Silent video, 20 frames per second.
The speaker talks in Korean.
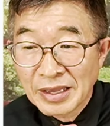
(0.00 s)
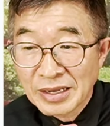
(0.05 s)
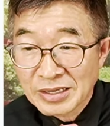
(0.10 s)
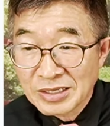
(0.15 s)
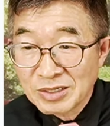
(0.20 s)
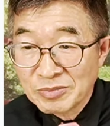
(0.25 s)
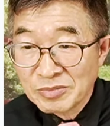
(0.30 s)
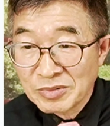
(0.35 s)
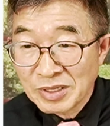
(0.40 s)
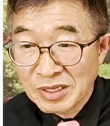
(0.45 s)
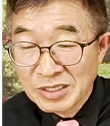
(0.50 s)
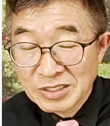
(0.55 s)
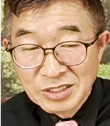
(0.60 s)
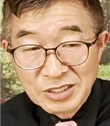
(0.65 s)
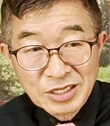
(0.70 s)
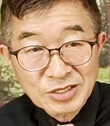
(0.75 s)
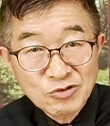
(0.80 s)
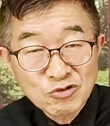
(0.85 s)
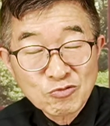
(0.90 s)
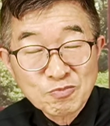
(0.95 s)
그럼
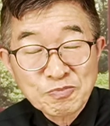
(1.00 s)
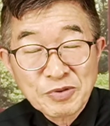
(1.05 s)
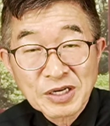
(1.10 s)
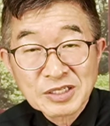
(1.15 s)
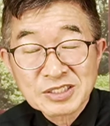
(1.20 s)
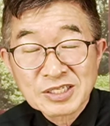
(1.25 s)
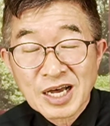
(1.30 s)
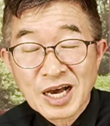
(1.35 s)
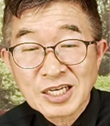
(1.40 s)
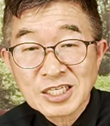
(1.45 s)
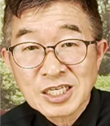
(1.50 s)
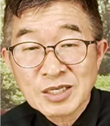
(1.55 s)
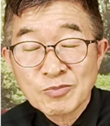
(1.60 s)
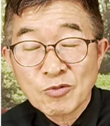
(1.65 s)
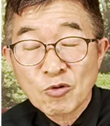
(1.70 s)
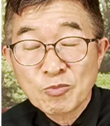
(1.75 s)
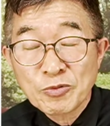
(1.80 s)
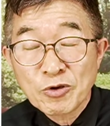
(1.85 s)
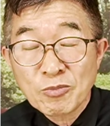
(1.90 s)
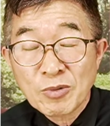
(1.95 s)

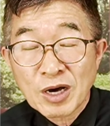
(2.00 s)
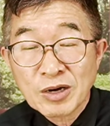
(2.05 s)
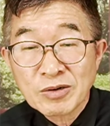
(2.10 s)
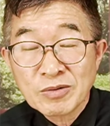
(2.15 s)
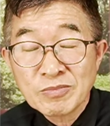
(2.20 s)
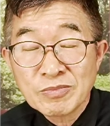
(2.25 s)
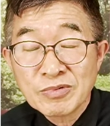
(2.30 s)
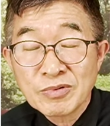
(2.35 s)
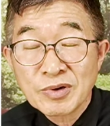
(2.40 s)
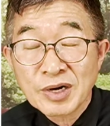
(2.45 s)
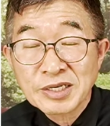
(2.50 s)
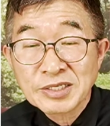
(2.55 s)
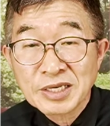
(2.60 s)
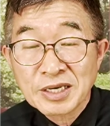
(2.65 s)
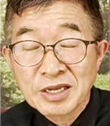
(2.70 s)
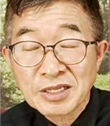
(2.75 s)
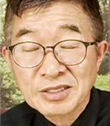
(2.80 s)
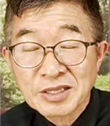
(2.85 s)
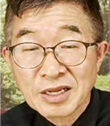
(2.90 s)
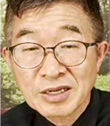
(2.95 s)
1645표만큼 뭐가
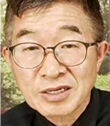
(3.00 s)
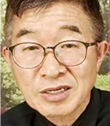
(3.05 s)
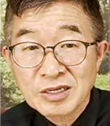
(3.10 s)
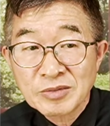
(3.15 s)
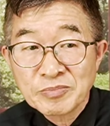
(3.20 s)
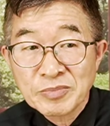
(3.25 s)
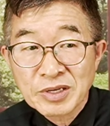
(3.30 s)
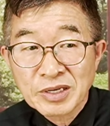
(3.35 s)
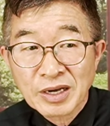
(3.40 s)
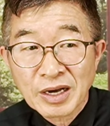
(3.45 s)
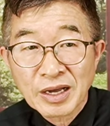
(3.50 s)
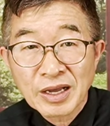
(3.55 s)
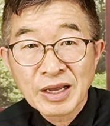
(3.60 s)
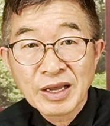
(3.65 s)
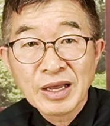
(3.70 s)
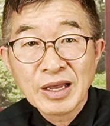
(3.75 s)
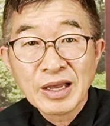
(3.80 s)
생겼다는 겁니까